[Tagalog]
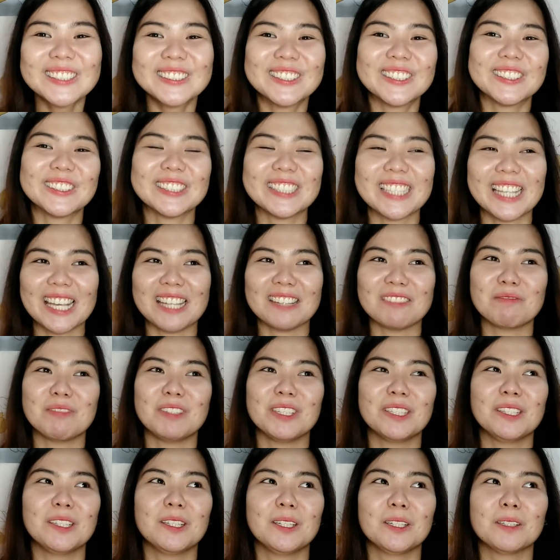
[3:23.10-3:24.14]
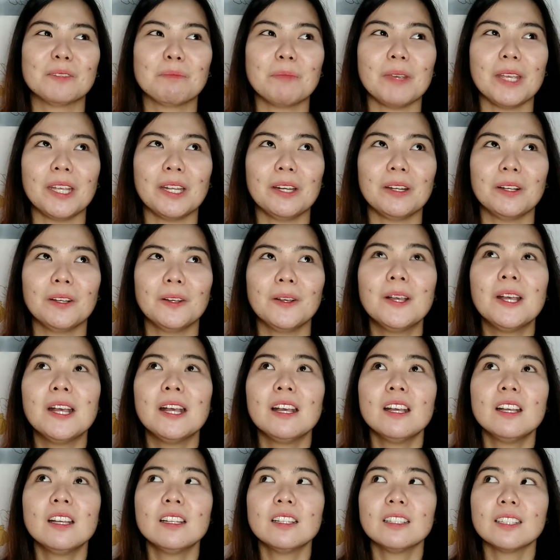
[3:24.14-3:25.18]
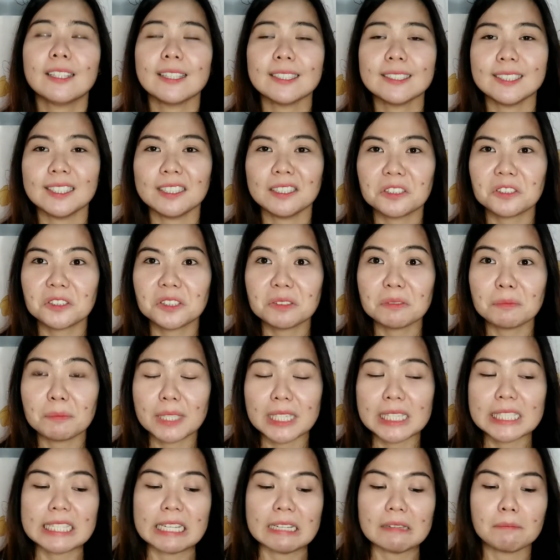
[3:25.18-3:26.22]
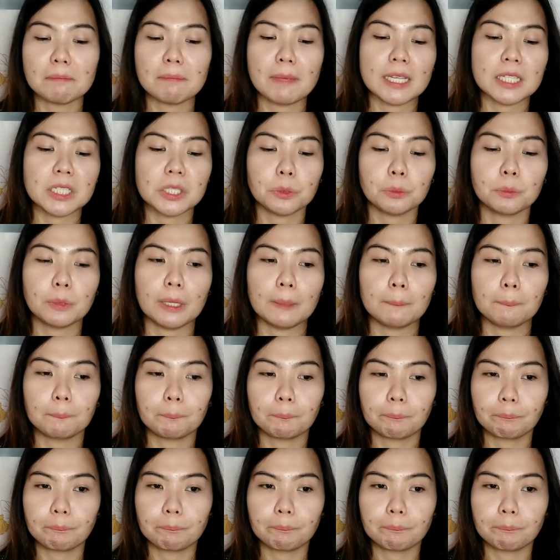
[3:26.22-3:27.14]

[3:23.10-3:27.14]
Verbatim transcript: Don't get me wrong. Pero, kasi doon minsan beshiwap.